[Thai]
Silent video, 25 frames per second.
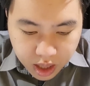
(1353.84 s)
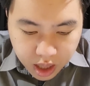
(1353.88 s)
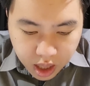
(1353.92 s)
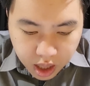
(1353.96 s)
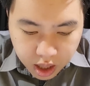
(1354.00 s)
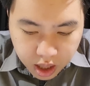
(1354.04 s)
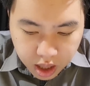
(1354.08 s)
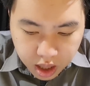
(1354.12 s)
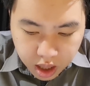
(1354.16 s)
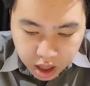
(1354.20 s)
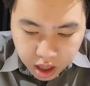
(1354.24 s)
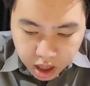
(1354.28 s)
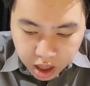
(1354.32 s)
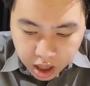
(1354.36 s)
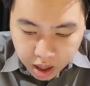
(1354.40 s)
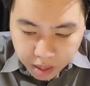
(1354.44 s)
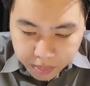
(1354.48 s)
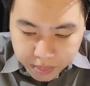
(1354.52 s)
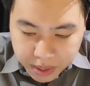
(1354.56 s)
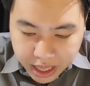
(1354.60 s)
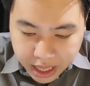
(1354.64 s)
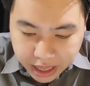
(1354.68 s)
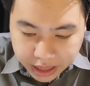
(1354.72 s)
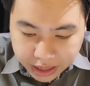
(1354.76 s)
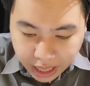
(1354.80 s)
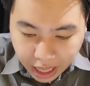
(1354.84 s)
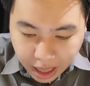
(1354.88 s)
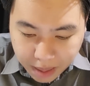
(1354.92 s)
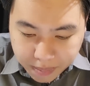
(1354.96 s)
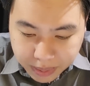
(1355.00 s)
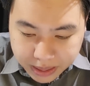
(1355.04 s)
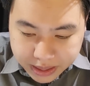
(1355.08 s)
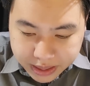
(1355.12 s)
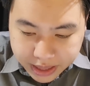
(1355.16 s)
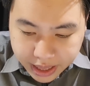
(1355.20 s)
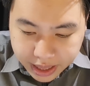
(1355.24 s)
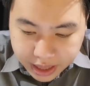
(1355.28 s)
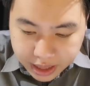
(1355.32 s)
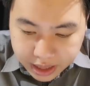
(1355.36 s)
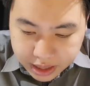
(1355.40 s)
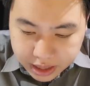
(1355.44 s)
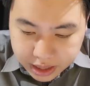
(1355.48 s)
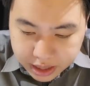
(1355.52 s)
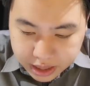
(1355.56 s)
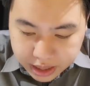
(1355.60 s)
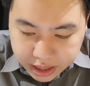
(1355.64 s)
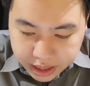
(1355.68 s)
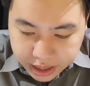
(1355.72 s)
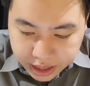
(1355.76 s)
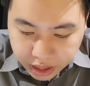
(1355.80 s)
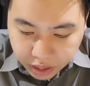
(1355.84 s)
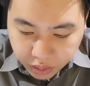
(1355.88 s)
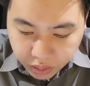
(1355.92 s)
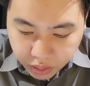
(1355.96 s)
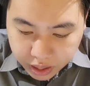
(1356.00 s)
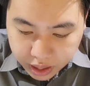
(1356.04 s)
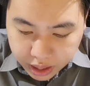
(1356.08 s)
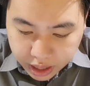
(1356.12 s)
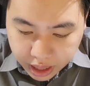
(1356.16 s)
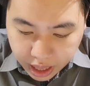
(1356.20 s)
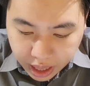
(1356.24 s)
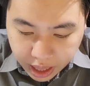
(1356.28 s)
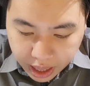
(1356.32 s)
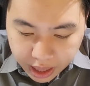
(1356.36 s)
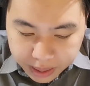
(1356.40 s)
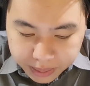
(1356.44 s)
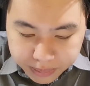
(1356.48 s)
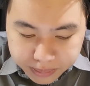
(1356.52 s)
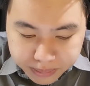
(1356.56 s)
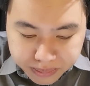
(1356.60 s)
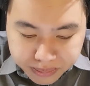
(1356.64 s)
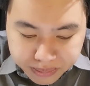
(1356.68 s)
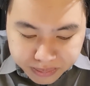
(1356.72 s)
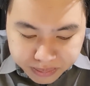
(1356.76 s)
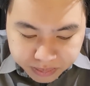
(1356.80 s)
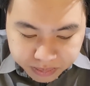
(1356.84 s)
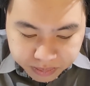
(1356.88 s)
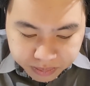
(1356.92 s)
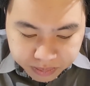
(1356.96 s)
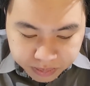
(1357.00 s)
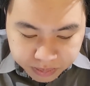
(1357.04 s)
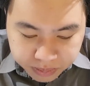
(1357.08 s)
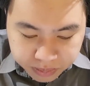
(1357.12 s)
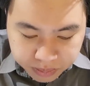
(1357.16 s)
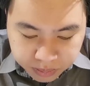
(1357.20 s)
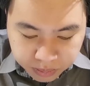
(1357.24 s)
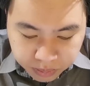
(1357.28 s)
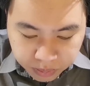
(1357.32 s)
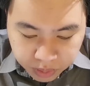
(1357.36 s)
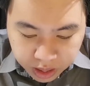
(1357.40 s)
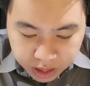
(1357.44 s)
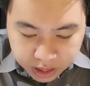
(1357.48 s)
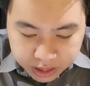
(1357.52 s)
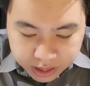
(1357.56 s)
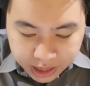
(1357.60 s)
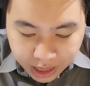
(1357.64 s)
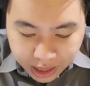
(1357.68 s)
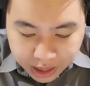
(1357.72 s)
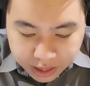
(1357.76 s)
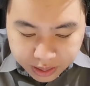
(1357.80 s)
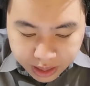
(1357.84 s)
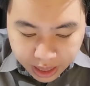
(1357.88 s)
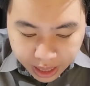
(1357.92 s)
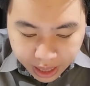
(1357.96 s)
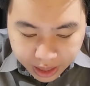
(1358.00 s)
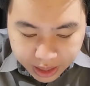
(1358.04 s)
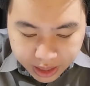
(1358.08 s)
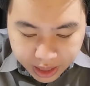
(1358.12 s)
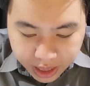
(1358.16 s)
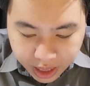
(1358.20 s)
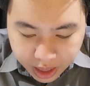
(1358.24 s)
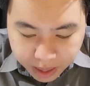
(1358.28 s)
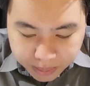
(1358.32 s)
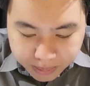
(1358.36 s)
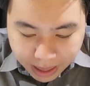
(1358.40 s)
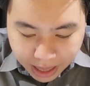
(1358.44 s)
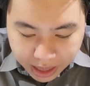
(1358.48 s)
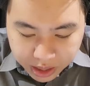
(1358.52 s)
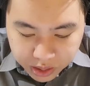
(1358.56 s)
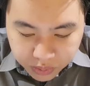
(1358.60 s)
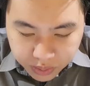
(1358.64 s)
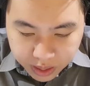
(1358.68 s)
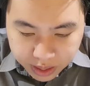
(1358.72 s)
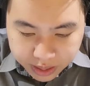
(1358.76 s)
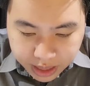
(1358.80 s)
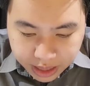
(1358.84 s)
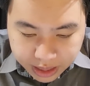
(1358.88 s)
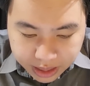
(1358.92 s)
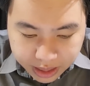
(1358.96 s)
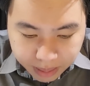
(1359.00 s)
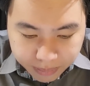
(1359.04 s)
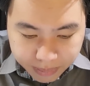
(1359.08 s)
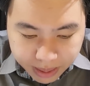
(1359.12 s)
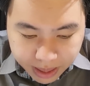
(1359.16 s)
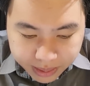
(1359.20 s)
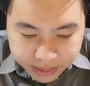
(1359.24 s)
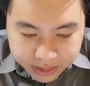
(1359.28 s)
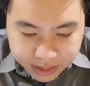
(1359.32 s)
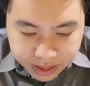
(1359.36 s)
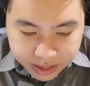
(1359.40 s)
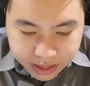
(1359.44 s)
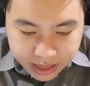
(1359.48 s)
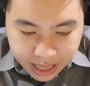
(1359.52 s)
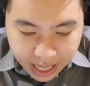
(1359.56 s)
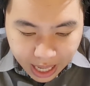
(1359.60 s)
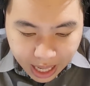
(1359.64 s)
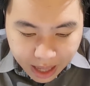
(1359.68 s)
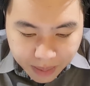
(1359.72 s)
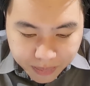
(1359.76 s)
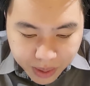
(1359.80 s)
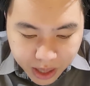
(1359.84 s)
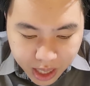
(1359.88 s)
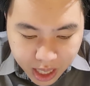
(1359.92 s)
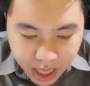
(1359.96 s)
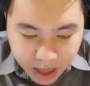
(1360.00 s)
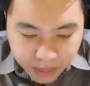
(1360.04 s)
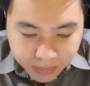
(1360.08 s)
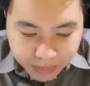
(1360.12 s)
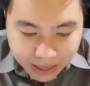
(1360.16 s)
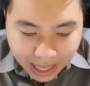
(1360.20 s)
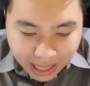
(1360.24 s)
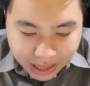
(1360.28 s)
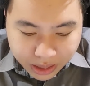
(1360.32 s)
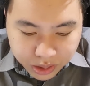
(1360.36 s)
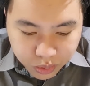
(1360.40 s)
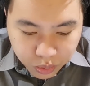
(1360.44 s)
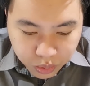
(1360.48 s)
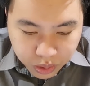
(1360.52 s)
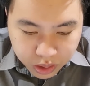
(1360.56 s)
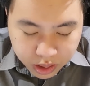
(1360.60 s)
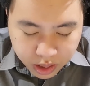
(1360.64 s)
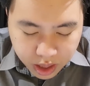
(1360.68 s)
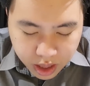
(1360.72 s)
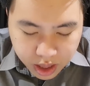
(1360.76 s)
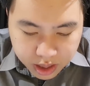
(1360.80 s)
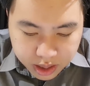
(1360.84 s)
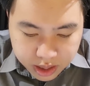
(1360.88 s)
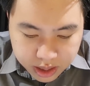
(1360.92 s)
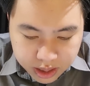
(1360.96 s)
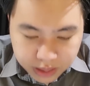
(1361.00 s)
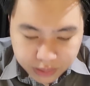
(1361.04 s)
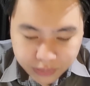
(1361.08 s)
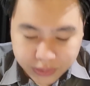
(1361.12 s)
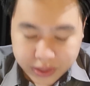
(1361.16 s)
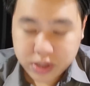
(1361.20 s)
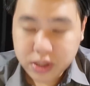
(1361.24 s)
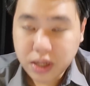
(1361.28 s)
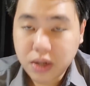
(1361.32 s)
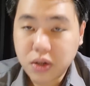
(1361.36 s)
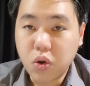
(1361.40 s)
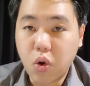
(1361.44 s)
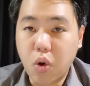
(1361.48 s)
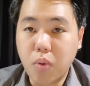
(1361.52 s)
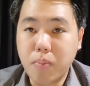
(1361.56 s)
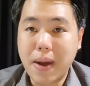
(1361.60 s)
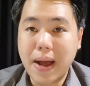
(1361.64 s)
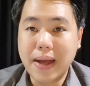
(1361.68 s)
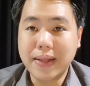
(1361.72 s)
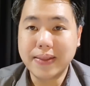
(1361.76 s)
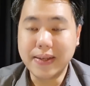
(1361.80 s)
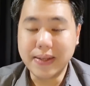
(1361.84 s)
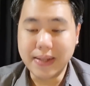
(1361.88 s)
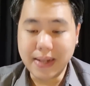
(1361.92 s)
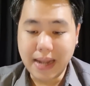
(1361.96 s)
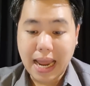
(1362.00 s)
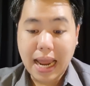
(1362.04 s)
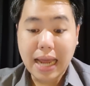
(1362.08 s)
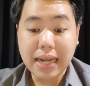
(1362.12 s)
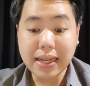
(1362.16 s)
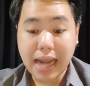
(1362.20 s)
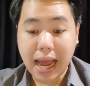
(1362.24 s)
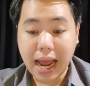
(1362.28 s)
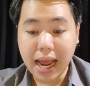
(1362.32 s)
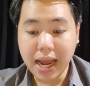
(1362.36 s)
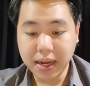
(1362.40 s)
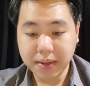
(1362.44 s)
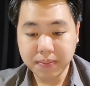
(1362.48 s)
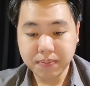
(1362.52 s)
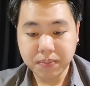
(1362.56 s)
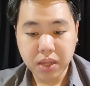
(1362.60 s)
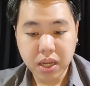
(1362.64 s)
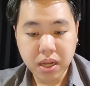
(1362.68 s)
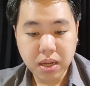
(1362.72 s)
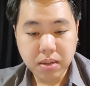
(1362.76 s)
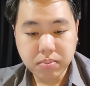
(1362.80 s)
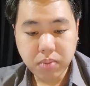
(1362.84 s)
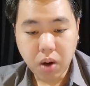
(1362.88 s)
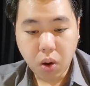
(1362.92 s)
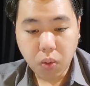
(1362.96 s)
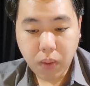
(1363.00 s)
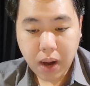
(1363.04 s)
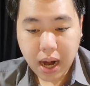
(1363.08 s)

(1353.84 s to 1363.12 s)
เออมีอีกหลายประเด็นเลยเดี๋ยวก่อนนะนักเตะที่แมนยูไนเต็ดกำลังจะได้เพิ่มล่าสุดก็คือริซันโด มาร์ติเนสนะเพราะ